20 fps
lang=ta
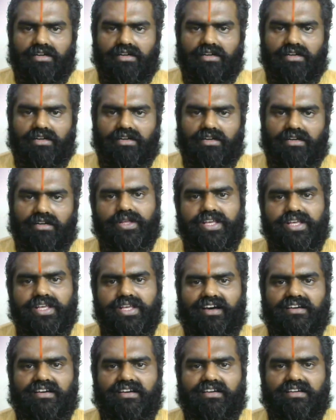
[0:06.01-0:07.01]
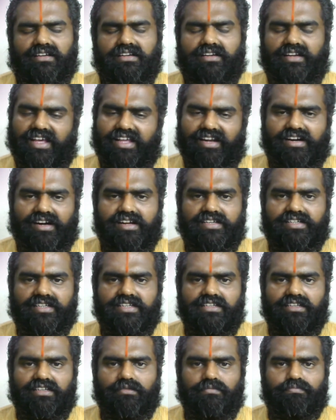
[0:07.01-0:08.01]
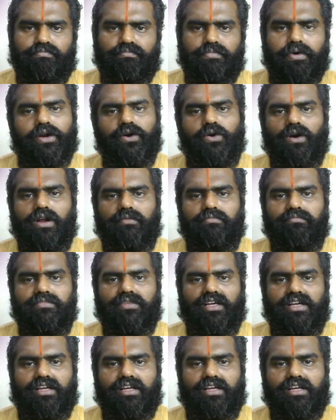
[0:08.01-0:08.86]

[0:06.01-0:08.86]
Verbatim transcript: வெப்துனியா நேர்களுக்கு பெருங்குளம்